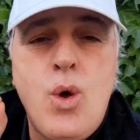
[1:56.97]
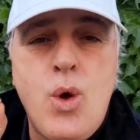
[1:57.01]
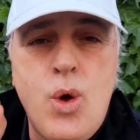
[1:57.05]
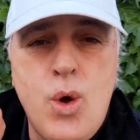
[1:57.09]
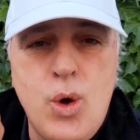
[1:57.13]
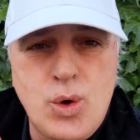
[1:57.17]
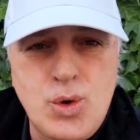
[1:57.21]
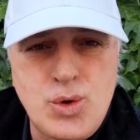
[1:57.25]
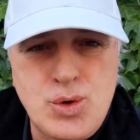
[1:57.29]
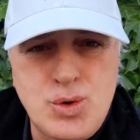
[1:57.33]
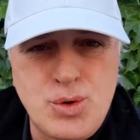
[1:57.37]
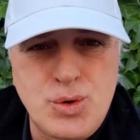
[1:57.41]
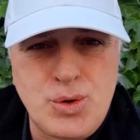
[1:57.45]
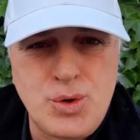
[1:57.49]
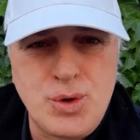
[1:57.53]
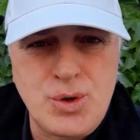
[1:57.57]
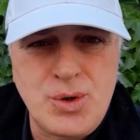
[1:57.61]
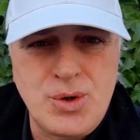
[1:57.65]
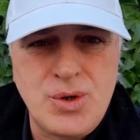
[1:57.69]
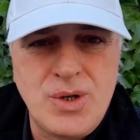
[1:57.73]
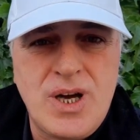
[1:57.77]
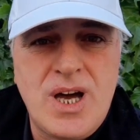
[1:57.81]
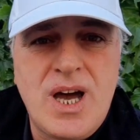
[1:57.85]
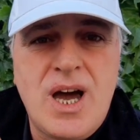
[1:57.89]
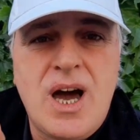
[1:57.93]
öksürük,
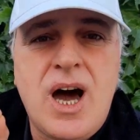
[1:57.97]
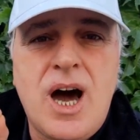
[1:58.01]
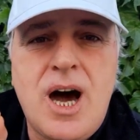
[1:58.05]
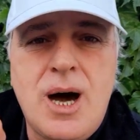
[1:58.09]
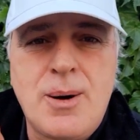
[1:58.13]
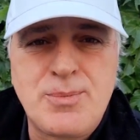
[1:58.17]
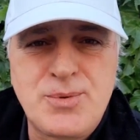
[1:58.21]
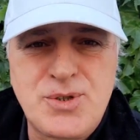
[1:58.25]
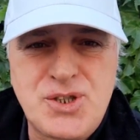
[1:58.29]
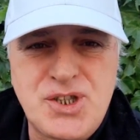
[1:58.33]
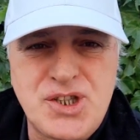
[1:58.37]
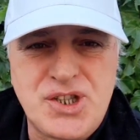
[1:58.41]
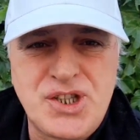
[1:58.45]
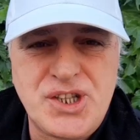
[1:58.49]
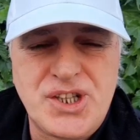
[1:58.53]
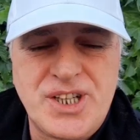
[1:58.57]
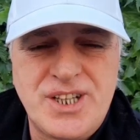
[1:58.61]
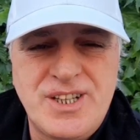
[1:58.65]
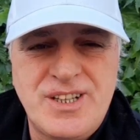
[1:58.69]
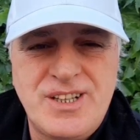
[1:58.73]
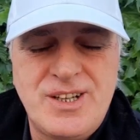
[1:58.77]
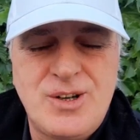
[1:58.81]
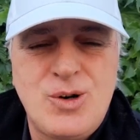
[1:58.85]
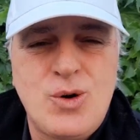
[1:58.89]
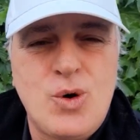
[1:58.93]
hapşırık
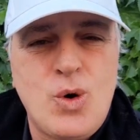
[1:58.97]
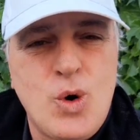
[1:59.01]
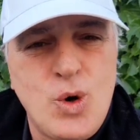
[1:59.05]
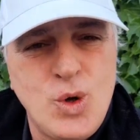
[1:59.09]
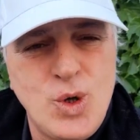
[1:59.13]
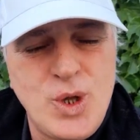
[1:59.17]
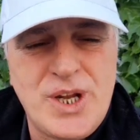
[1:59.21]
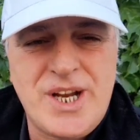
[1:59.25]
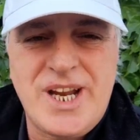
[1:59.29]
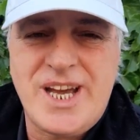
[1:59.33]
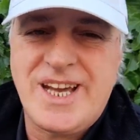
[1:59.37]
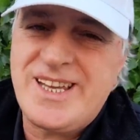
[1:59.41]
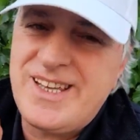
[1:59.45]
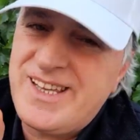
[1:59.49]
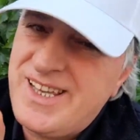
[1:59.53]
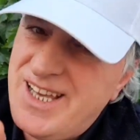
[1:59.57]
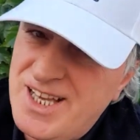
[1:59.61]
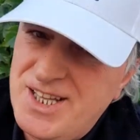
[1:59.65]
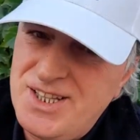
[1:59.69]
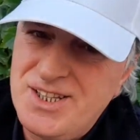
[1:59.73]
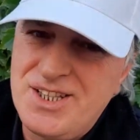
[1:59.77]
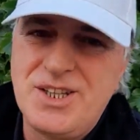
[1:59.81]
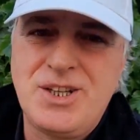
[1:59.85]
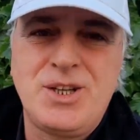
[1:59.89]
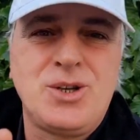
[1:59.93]
olarak
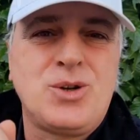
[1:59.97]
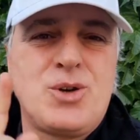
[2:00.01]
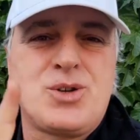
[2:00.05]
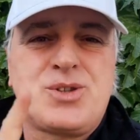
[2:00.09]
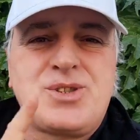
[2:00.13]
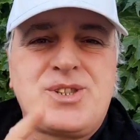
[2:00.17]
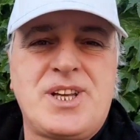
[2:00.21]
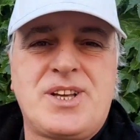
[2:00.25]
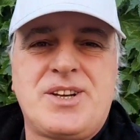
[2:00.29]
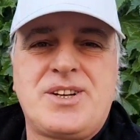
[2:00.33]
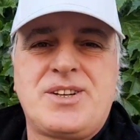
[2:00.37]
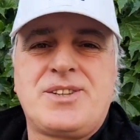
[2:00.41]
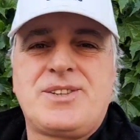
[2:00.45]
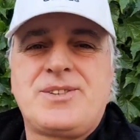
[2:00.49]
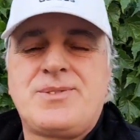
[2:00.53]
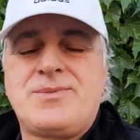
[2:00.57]
kendini gösterir.